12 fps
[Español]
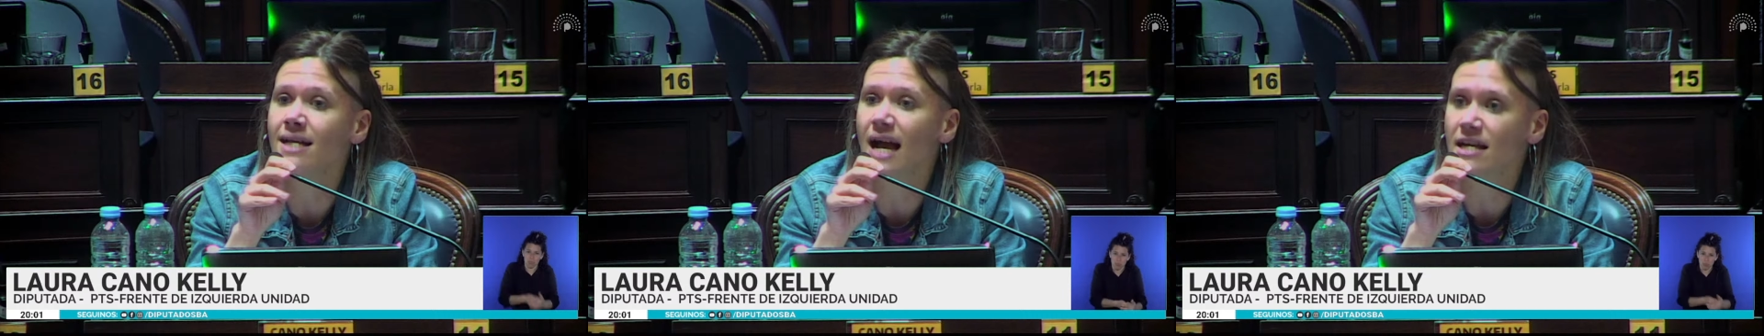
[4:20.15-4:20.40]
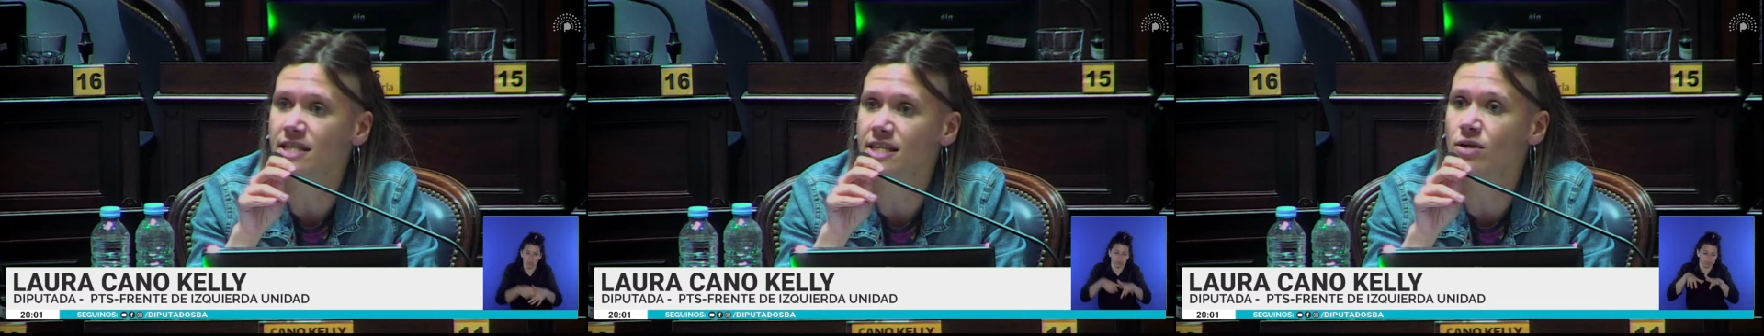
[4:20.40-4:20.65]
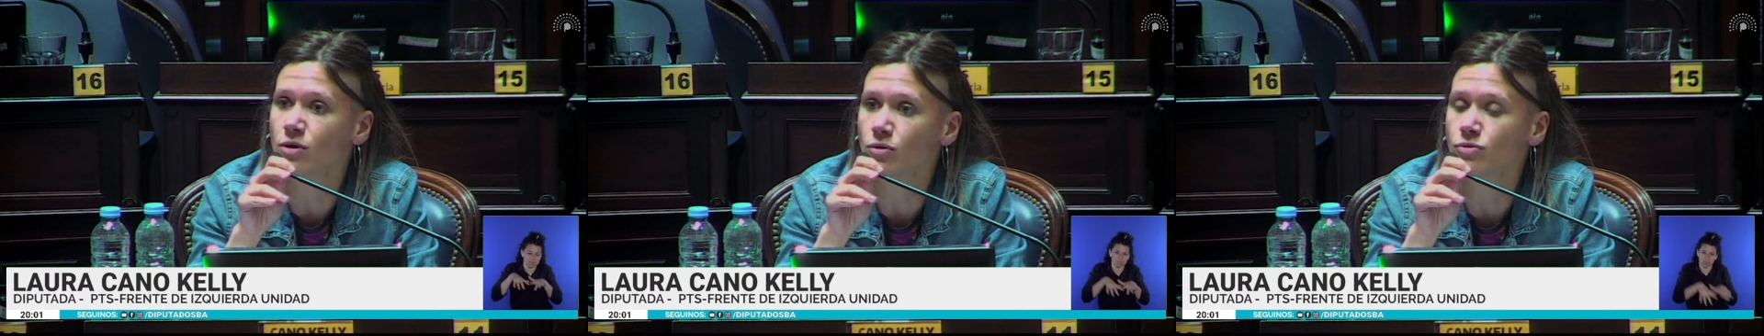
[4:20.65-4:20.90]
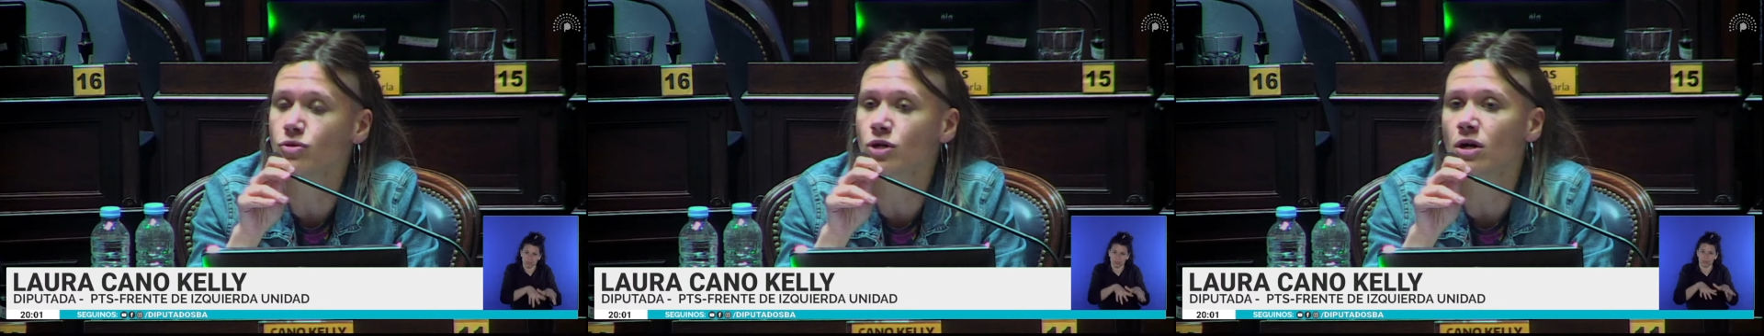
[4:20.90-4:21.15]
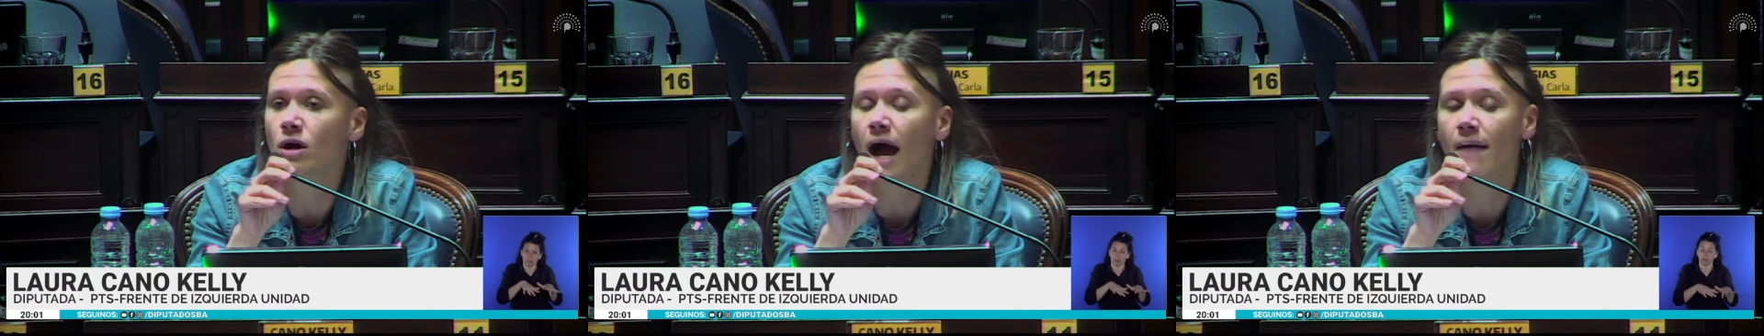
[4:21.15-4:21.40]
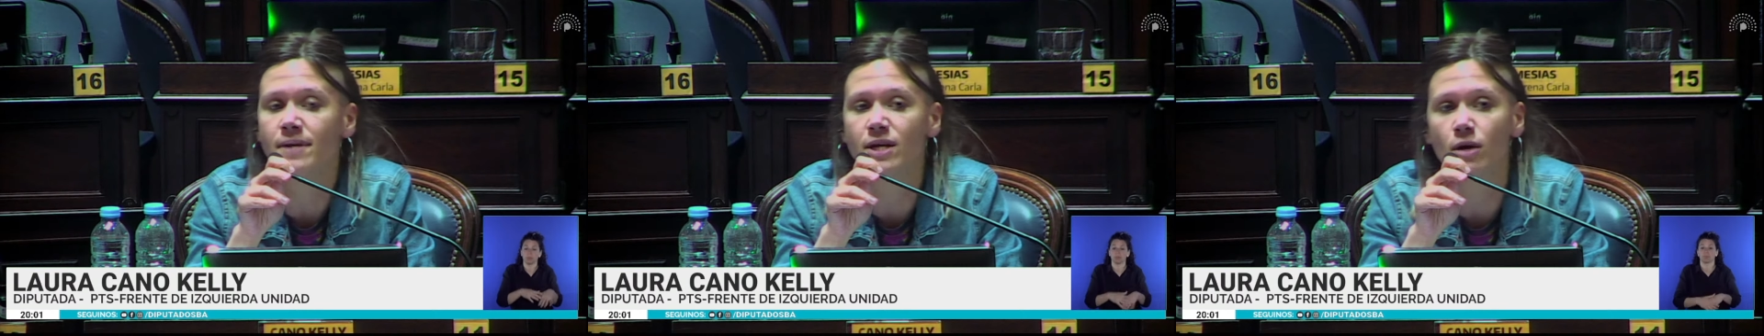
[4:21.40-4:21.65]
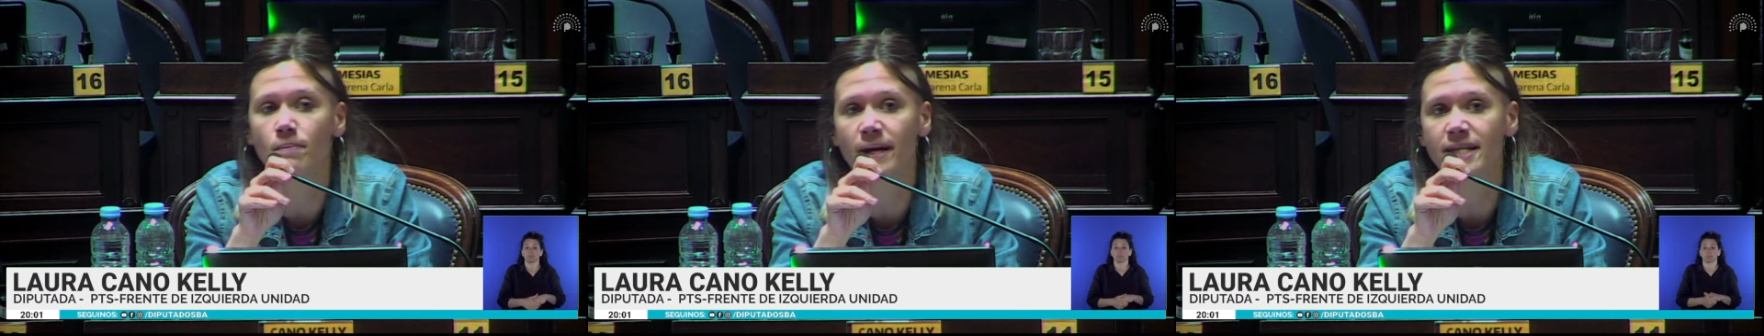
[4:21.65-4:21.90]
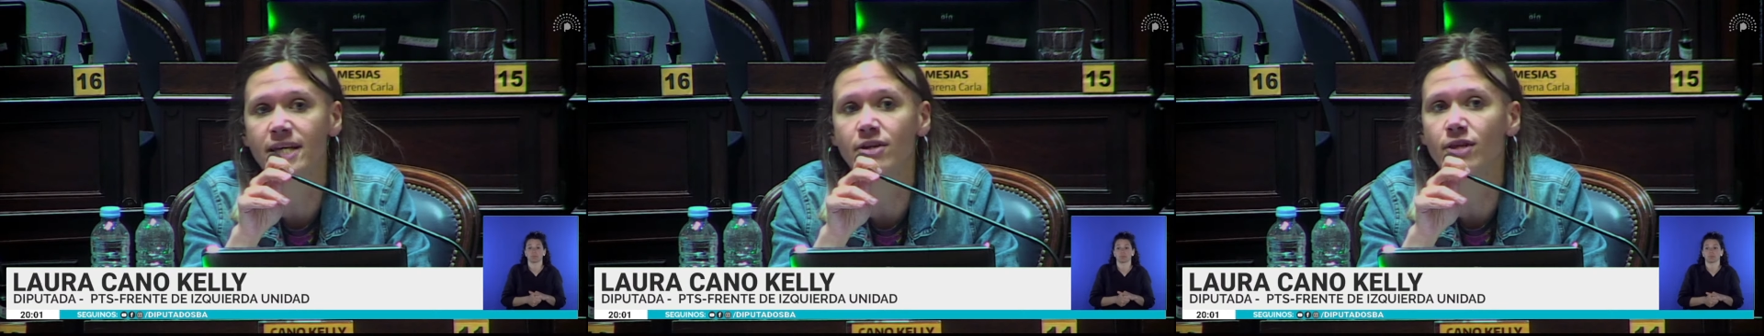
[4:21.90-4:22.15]
allí junto a mis
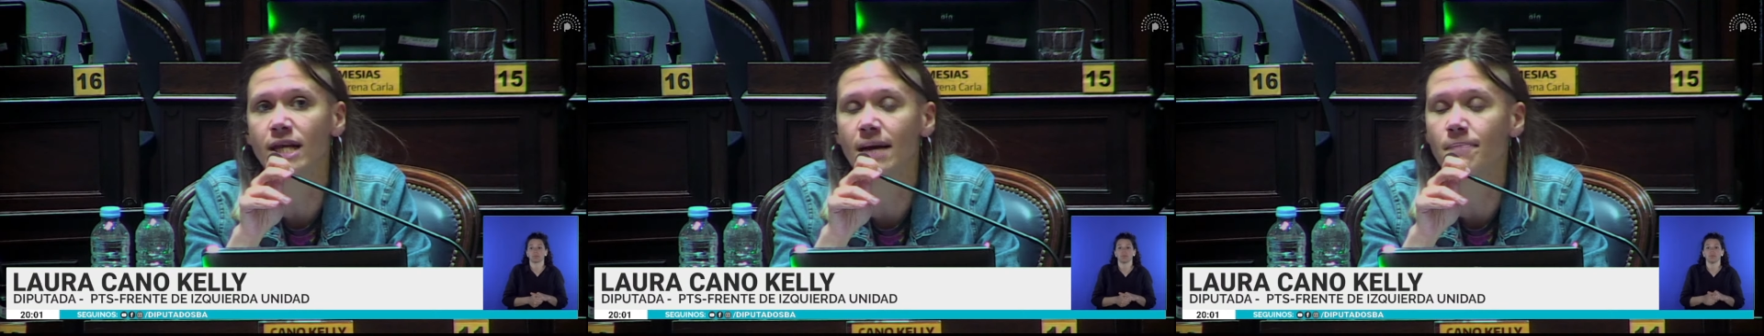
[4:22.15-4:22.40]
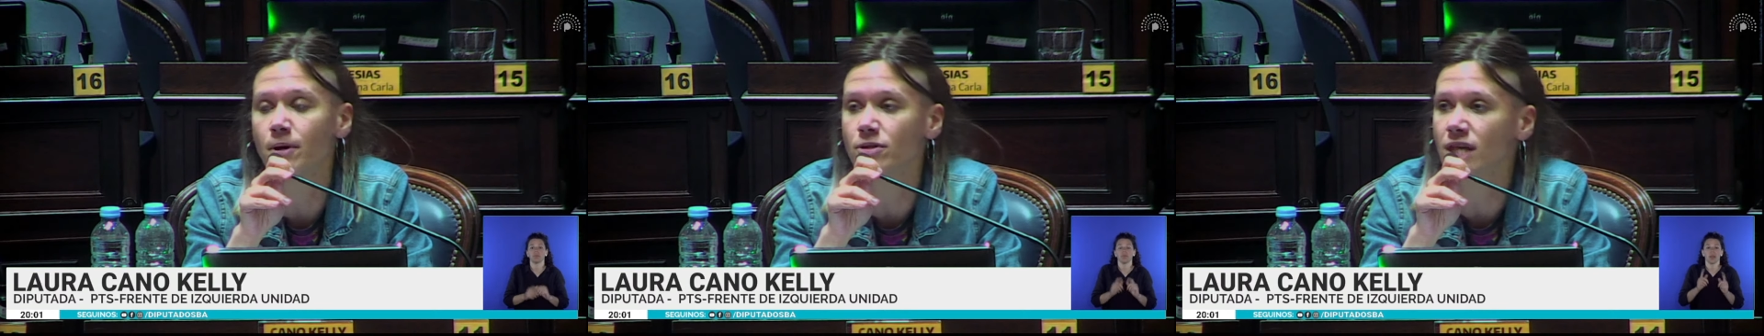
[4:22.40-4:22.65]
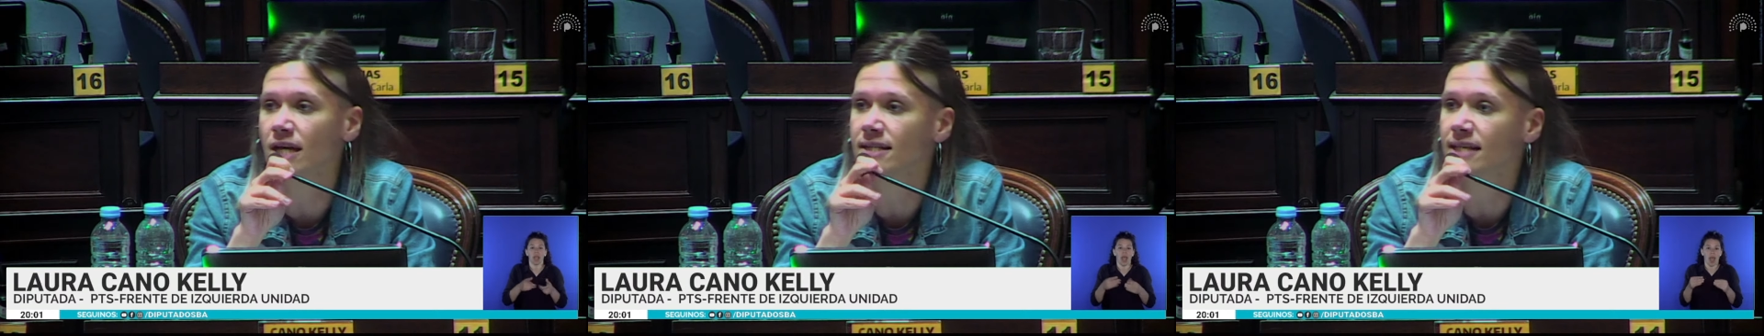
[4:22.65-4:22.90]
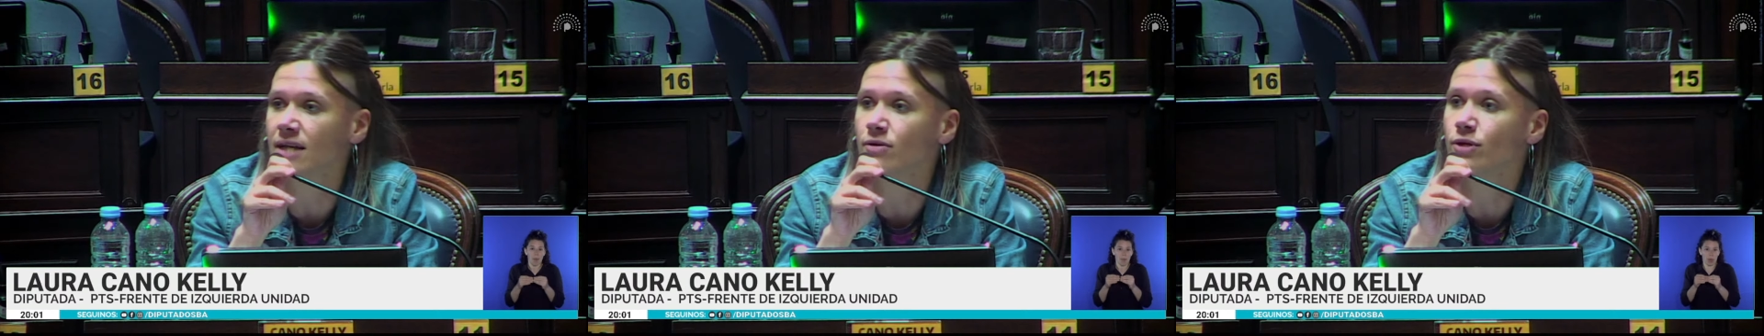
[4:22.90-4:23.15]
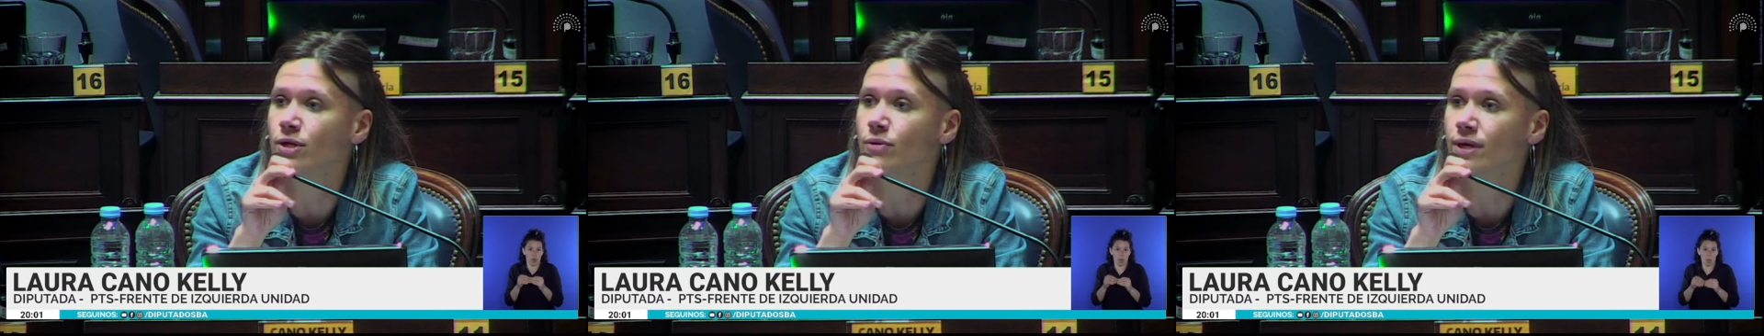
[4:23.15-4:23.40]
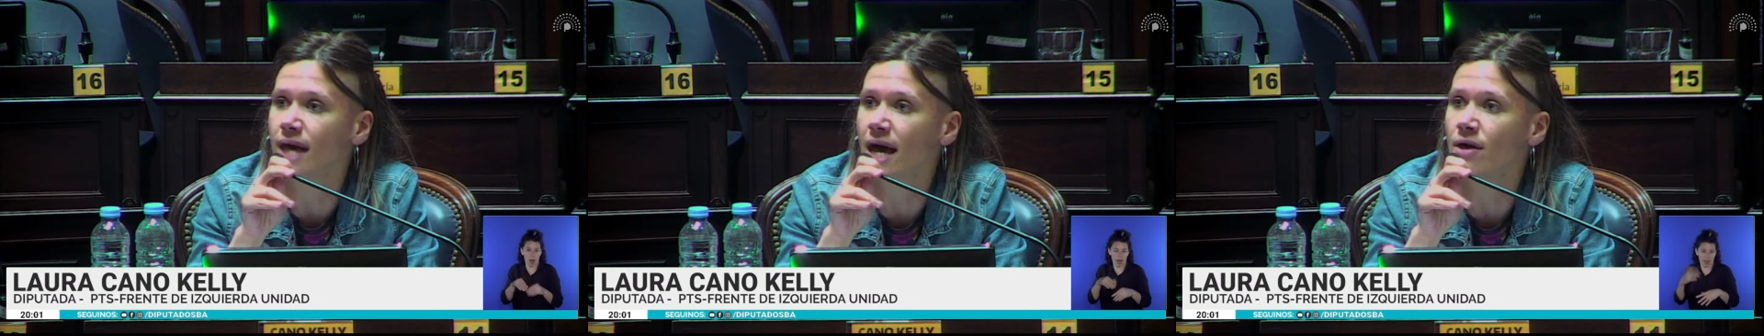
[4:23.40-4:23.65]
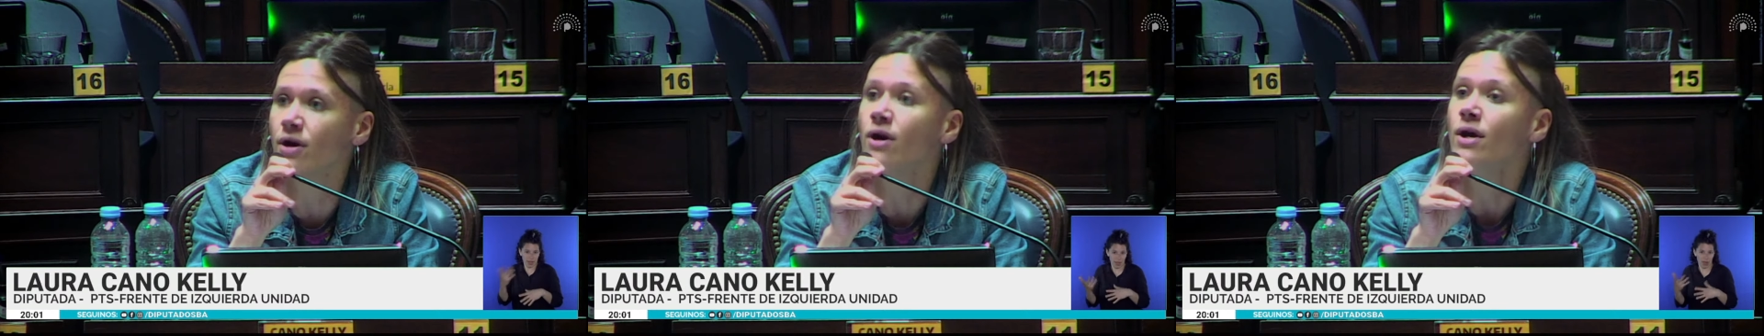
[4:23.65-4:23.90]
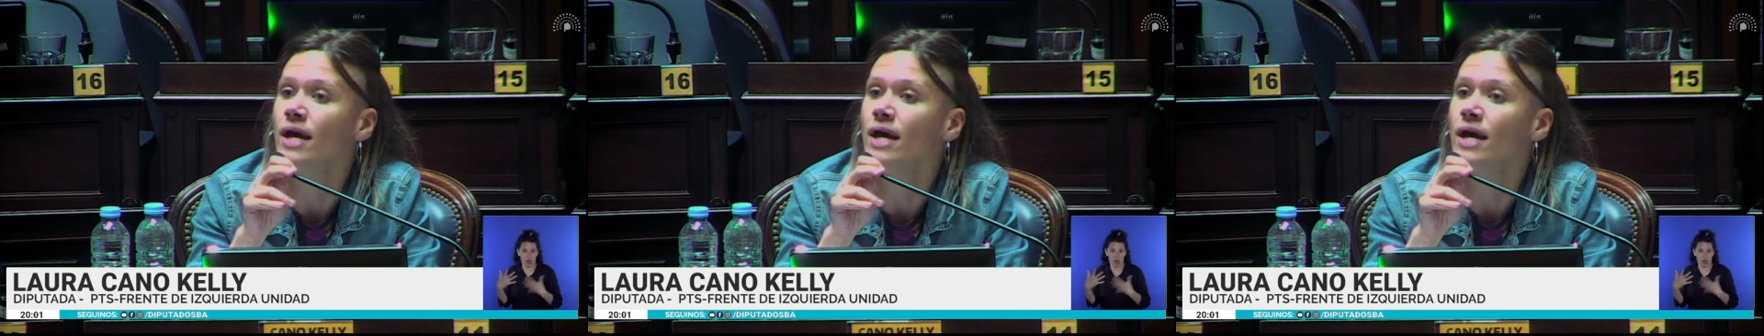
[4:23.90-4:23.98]
compañeros de la Posta de Salud y Cuidado,